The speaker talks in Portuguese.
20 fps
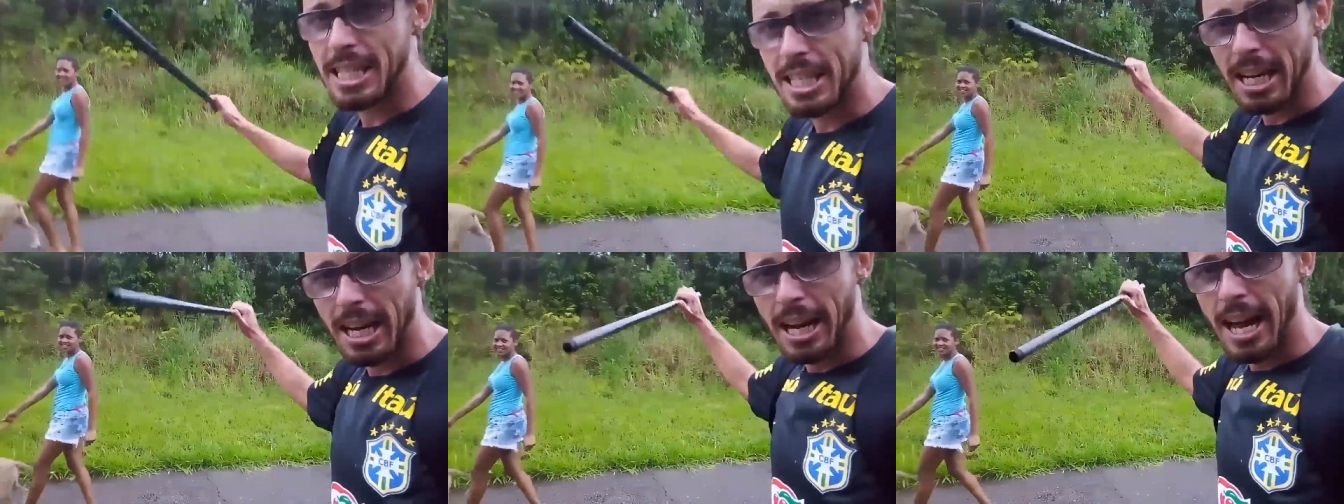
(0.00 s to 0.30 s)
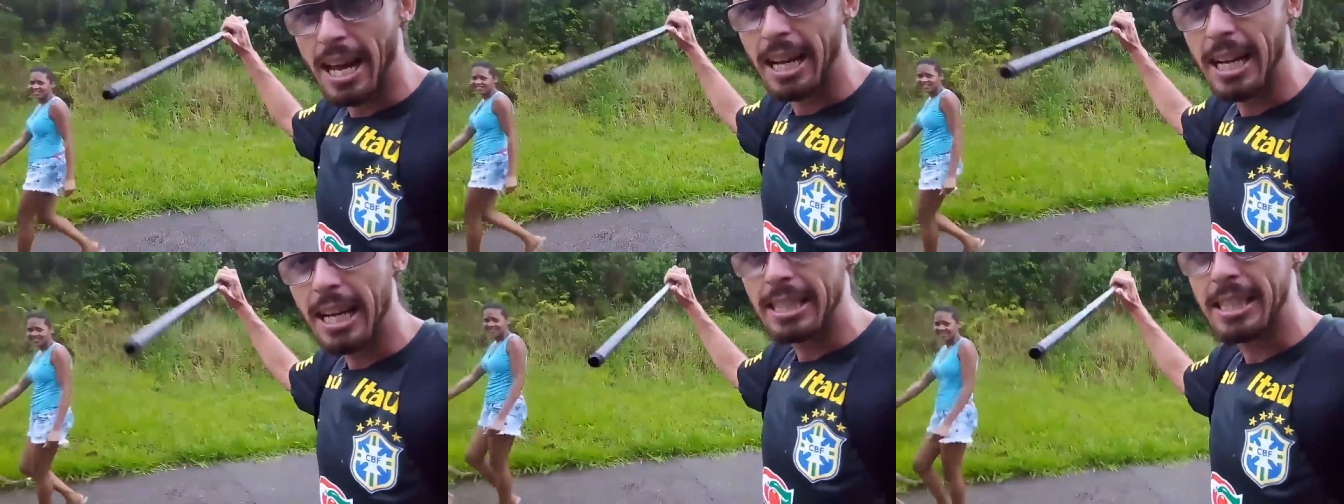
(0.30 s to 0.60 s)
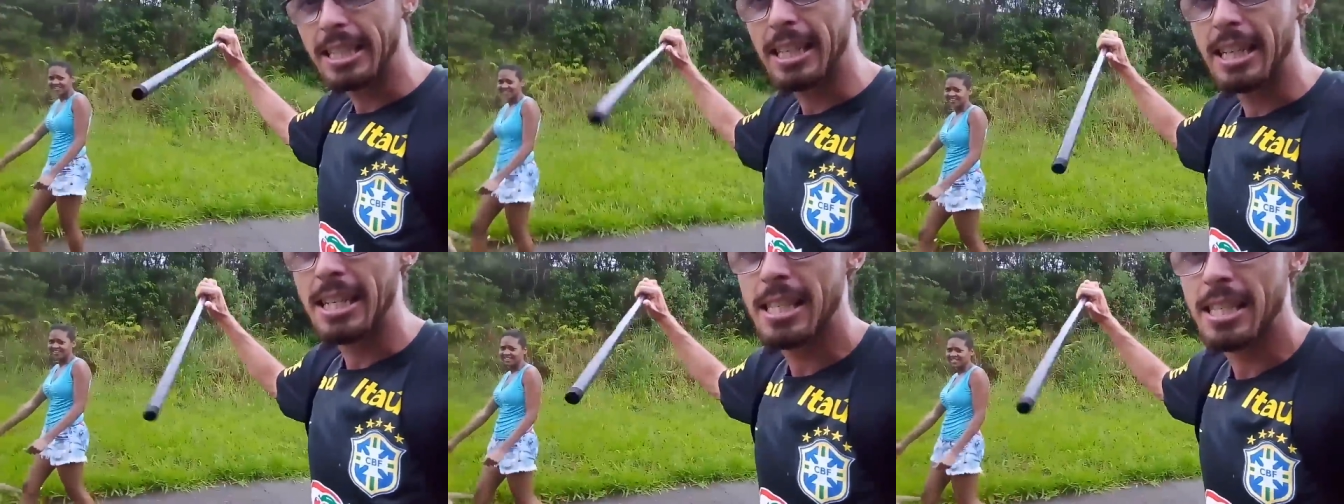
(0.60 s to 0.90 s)
deixando aí na
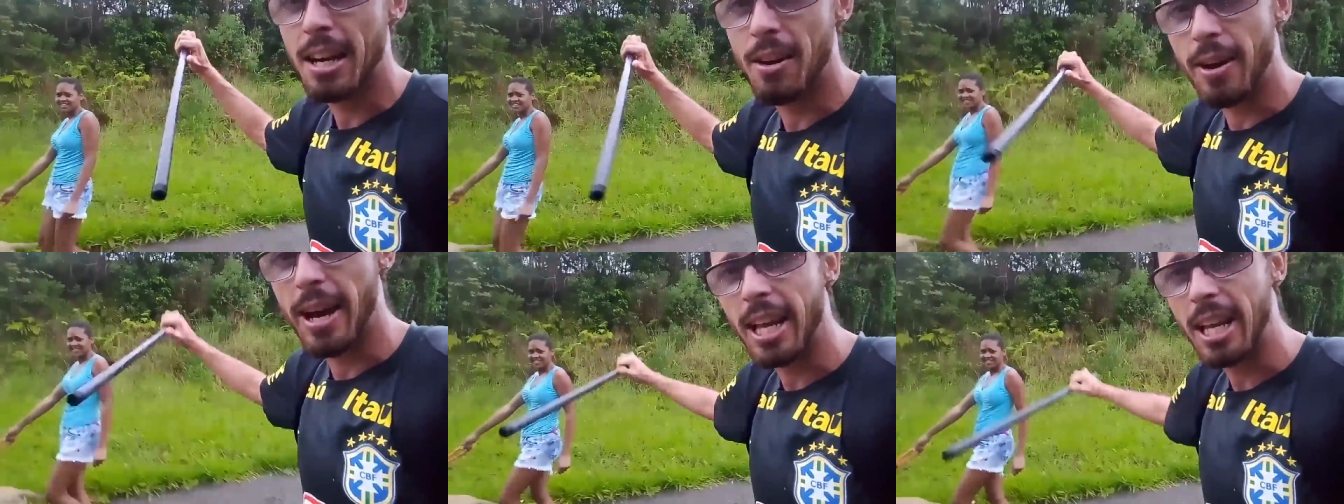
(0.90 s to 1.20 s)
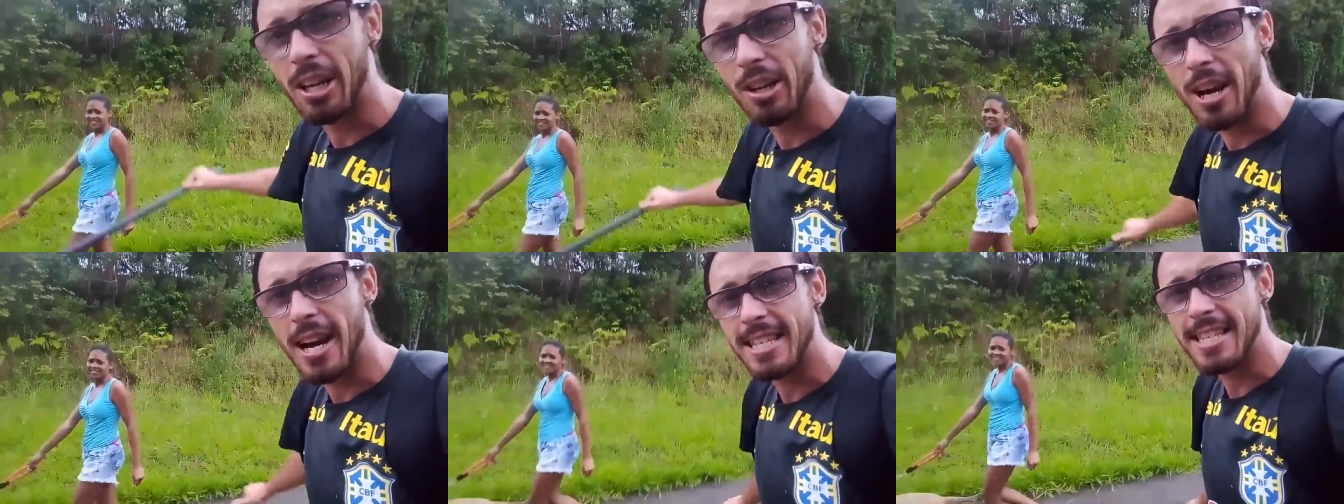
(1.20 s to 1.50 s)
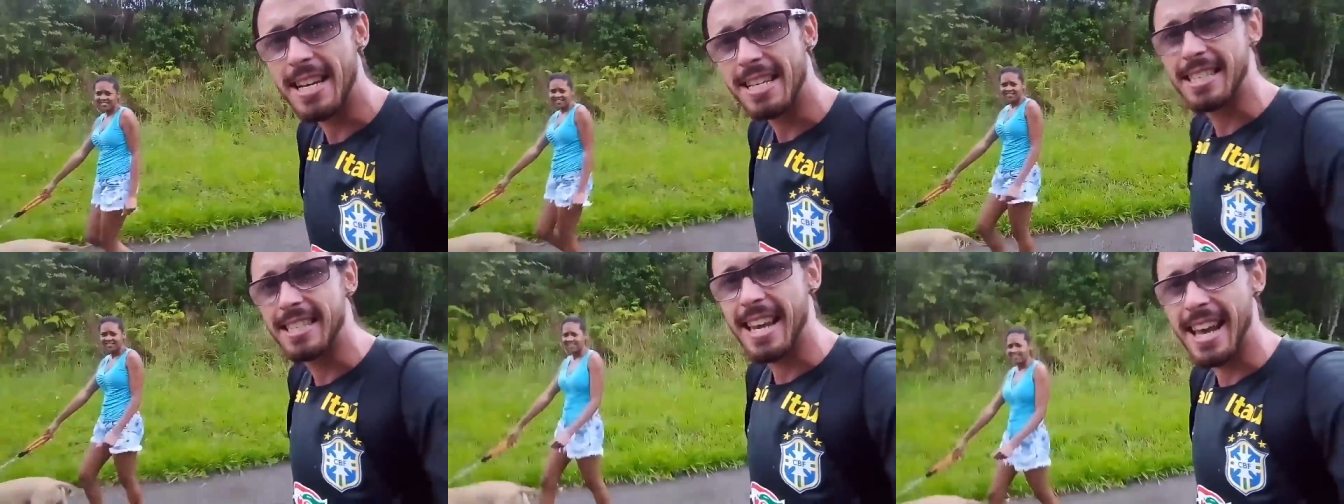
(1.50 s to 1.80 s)
descrição aí que
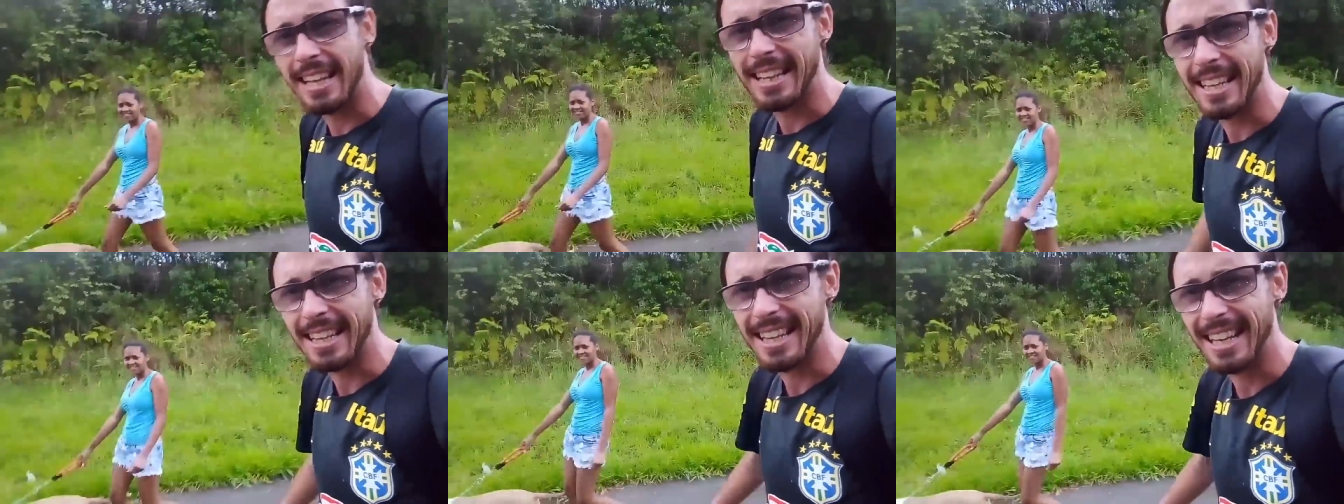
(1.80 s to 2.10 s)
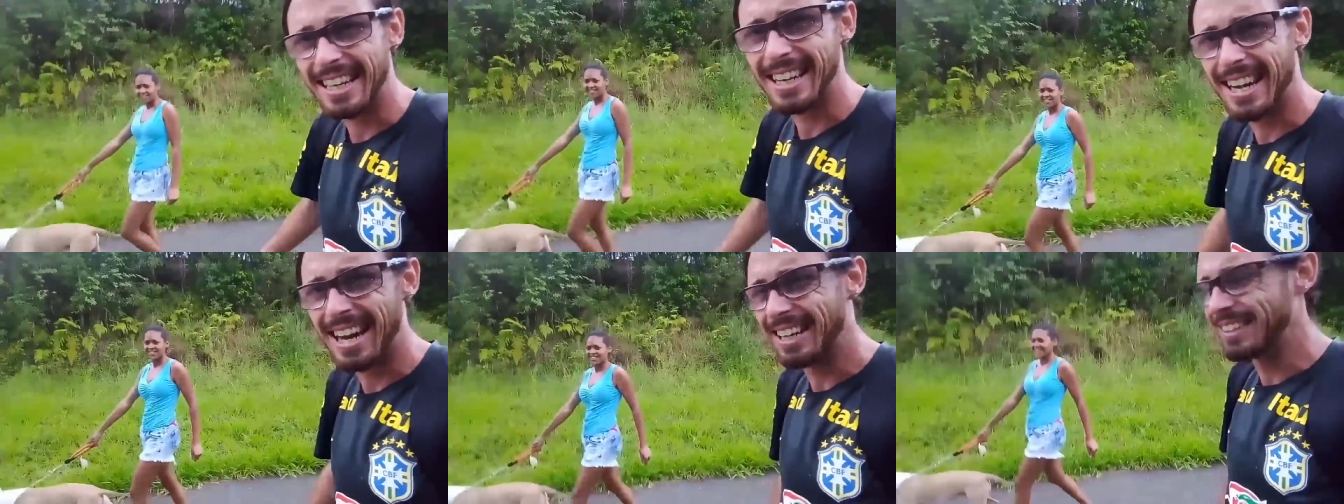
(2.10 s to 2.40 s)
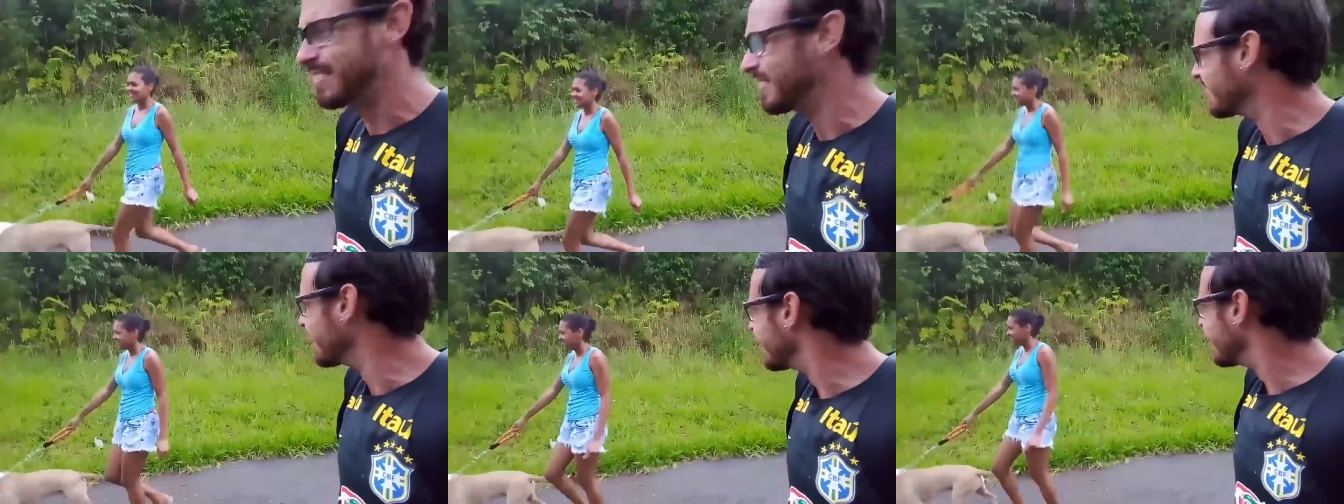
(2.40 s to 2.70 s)
nós aceita, tá
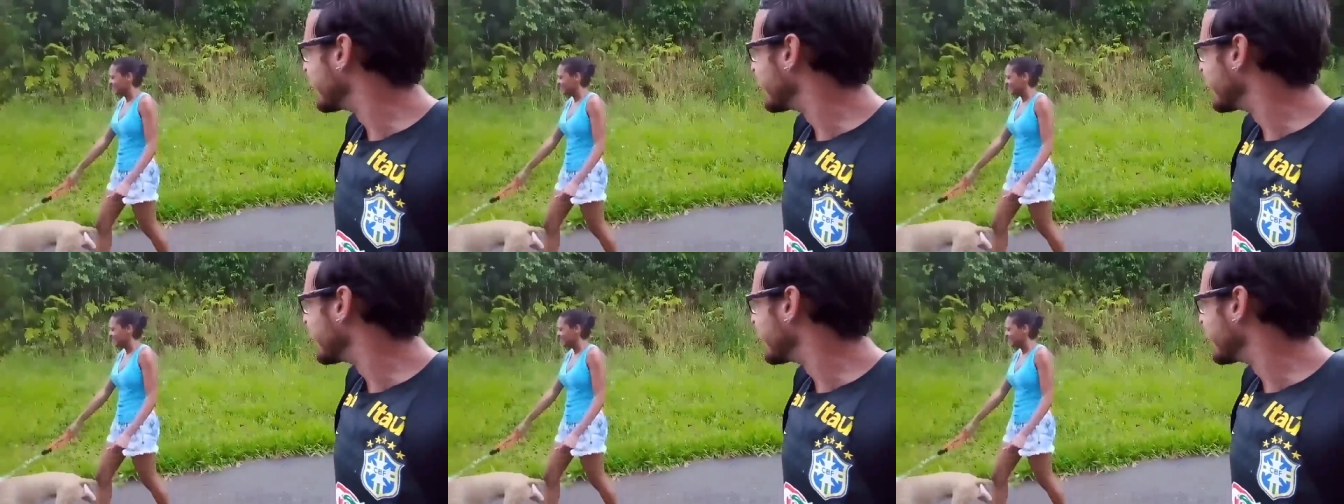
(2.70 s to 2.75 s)
ligado?